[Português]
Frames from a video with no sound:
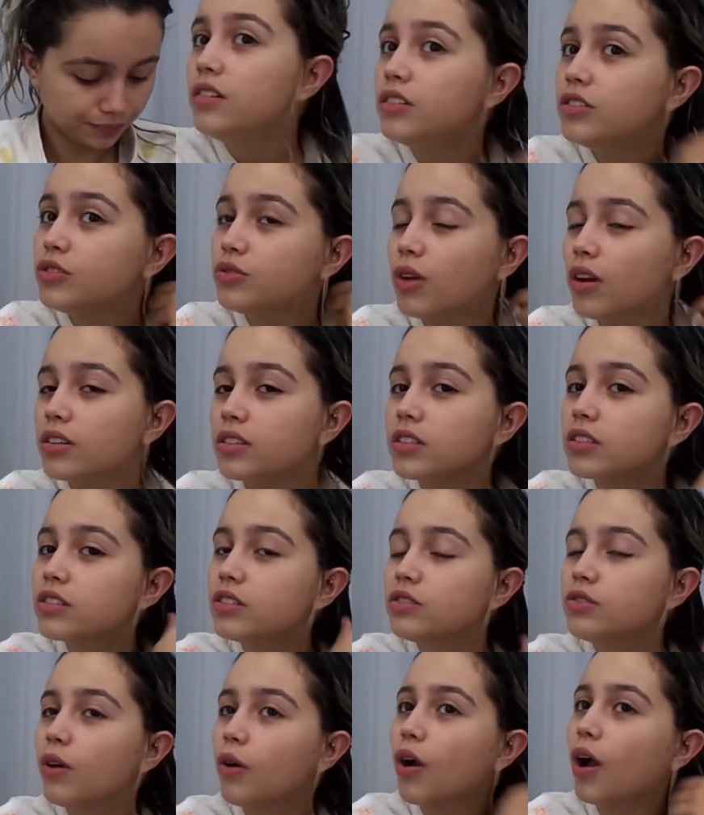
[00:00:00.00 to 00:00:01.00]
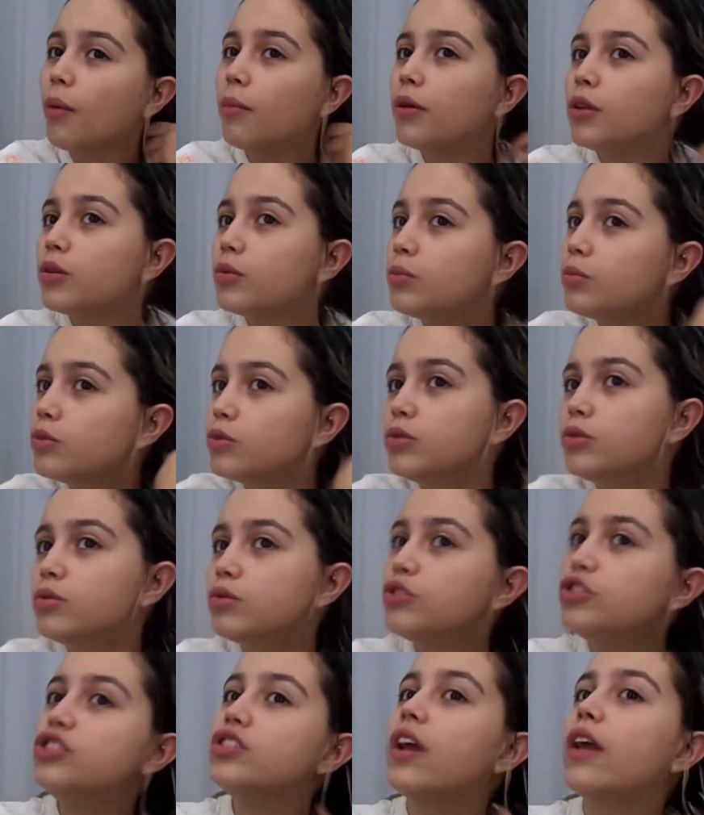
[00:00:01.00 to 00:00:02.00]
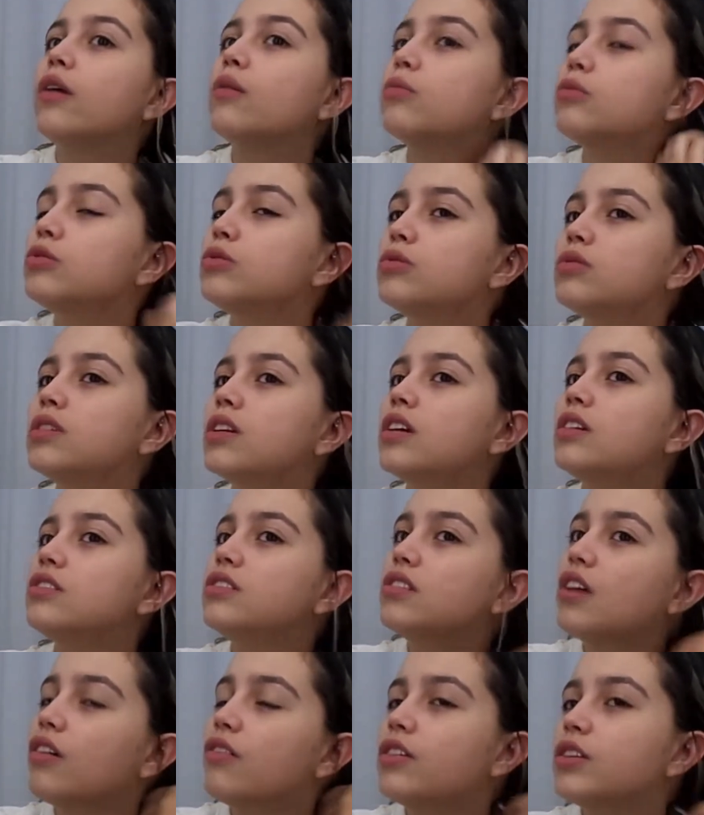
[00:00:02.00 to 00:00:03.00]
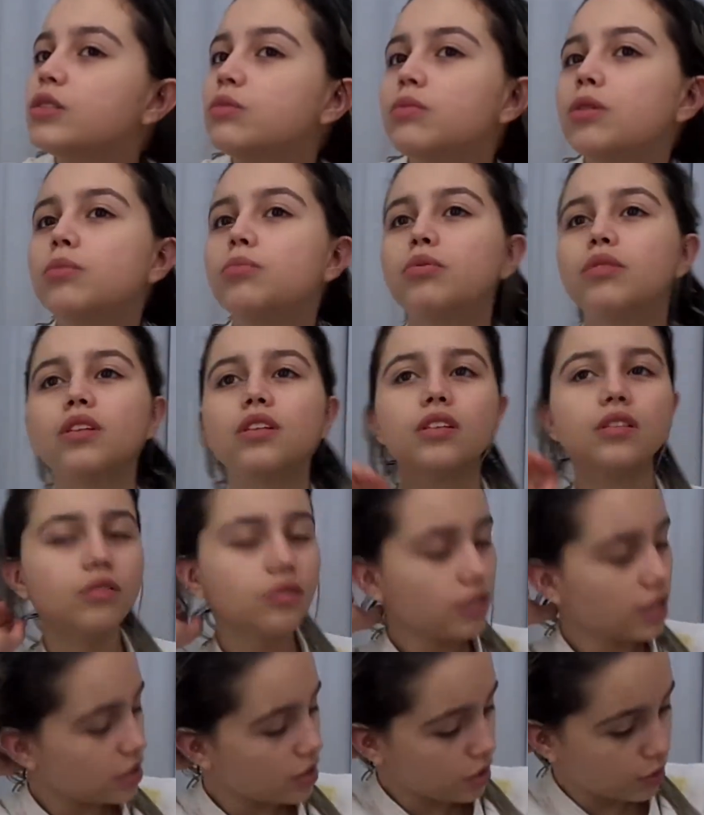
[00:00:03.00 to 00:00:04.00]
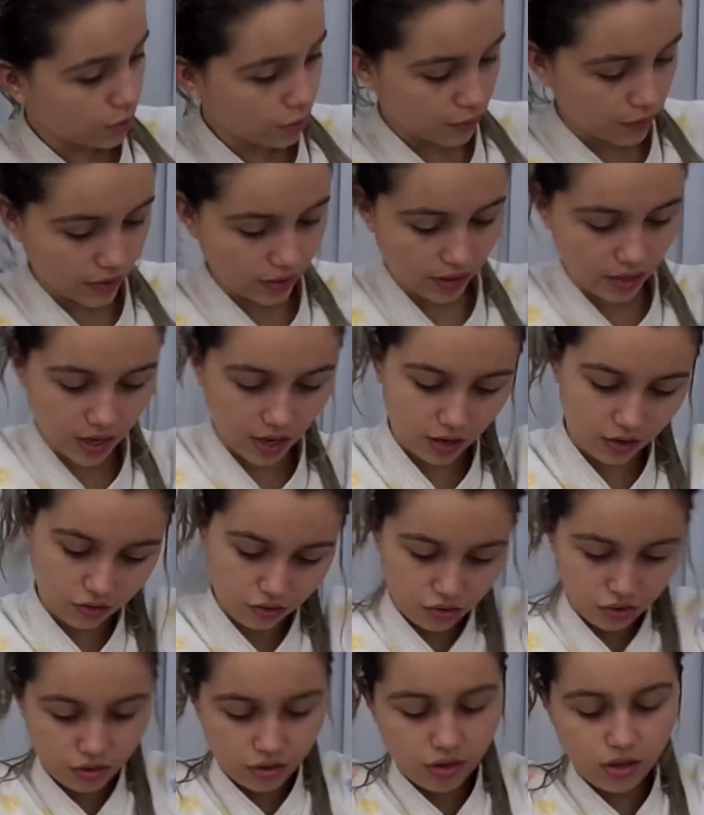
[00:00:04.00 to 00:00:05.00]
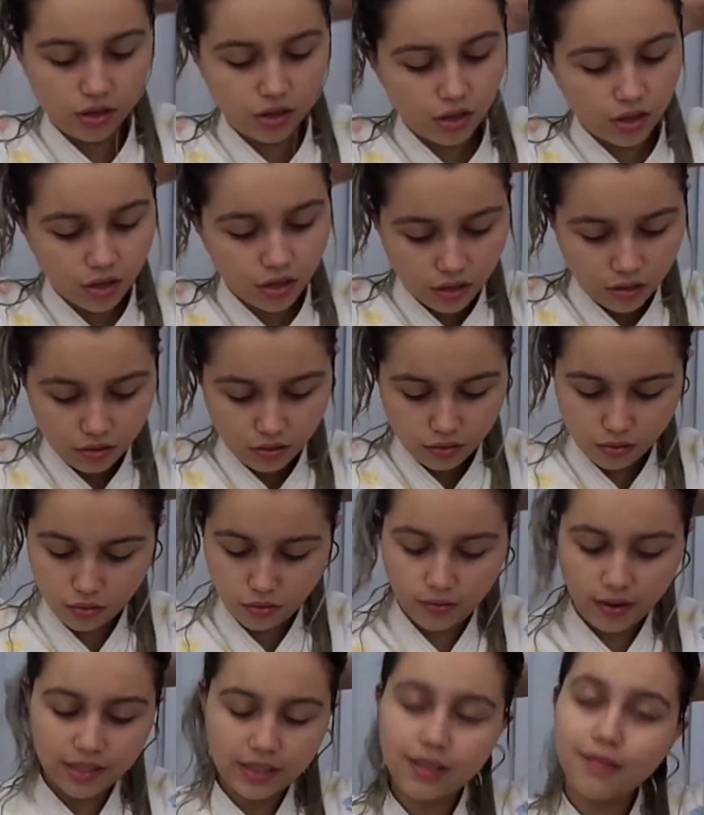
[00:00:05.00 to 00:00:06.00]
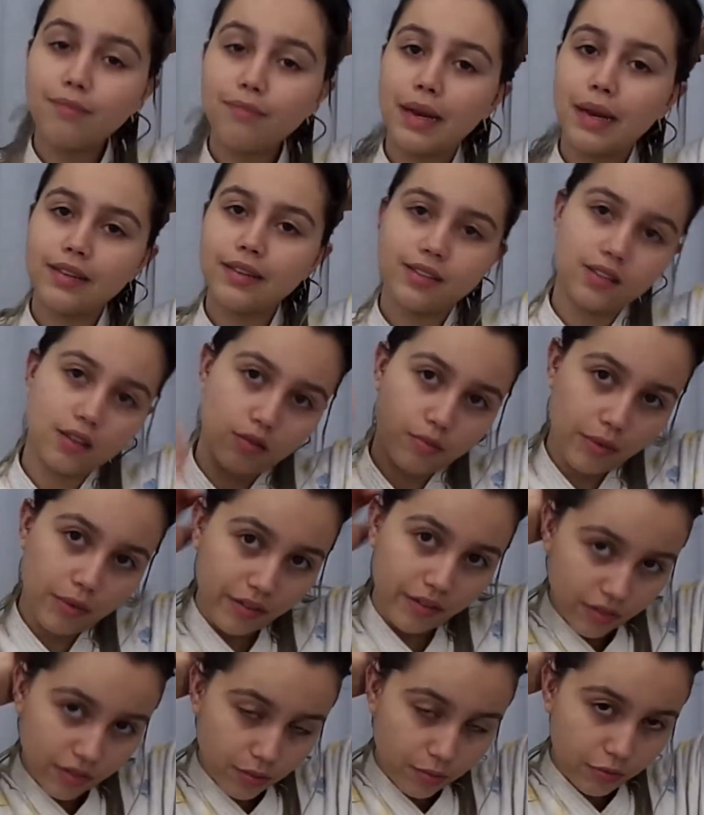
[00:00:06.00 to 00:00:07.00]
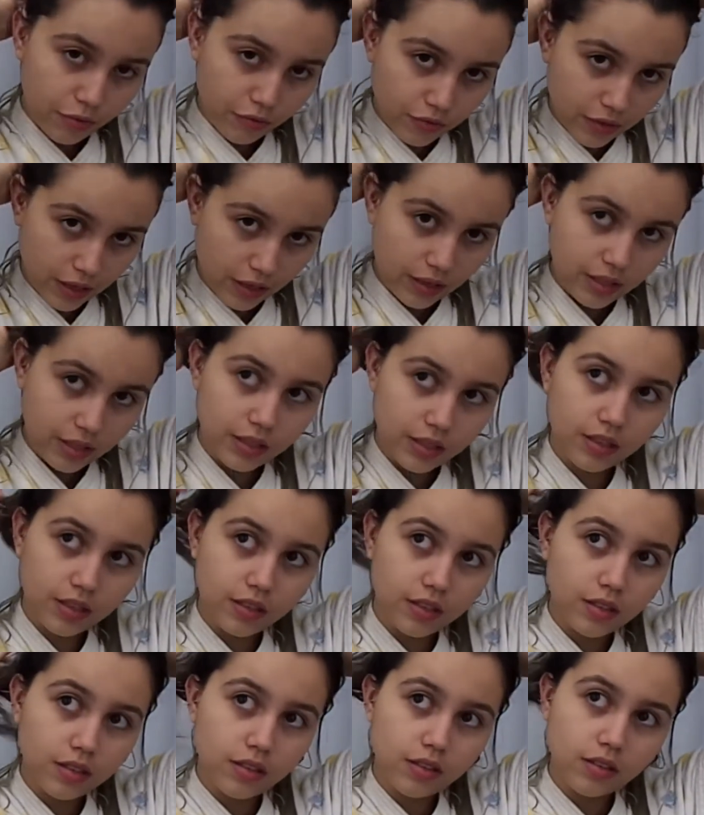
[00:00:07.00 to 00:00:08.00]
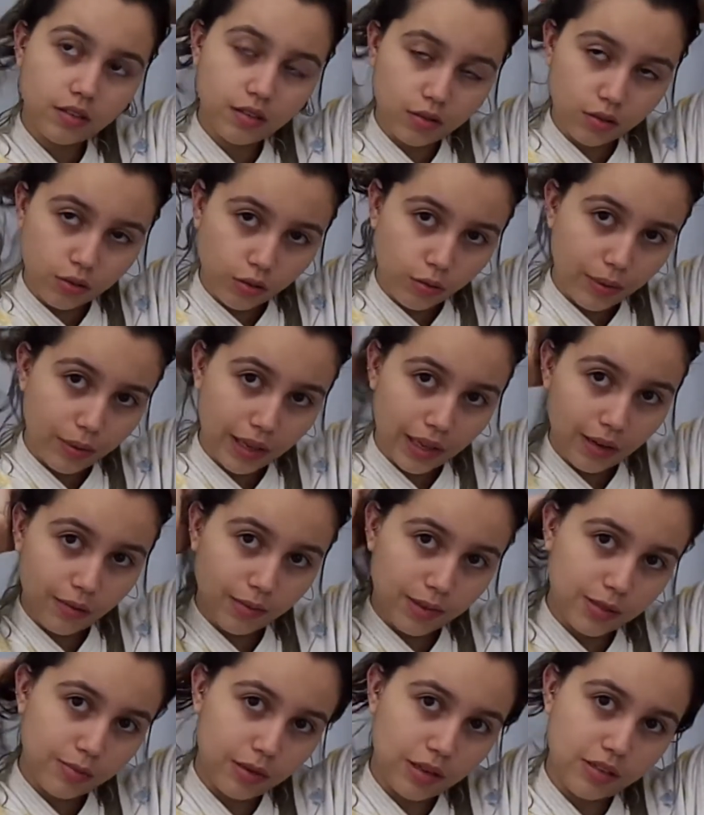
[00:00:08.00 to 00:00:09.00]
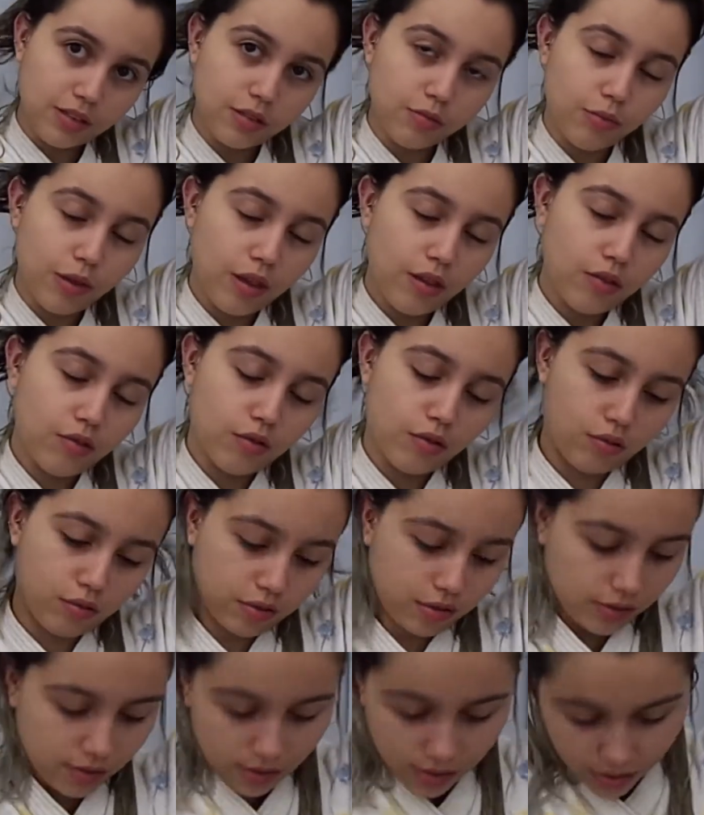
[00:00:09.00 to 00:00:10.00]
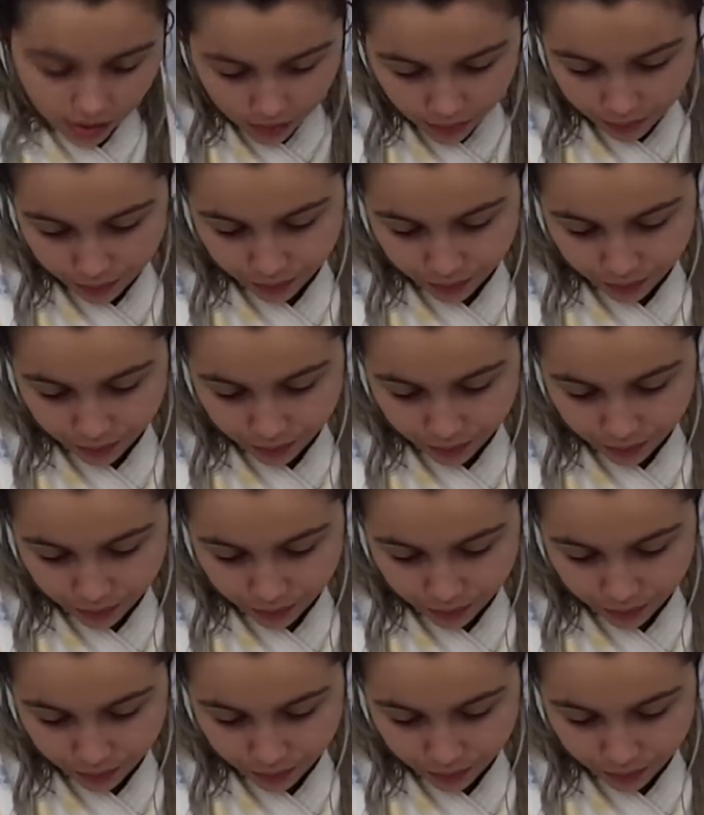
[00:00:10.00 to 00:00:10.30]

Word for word: A gente tá achando que se tiver um cabelo muito cheio, muito grande, talvez uma ampola não seja suficiente. Estou com essa impressão, mas vamos ver. Eu tô pegando umas mechas bem grossas, né?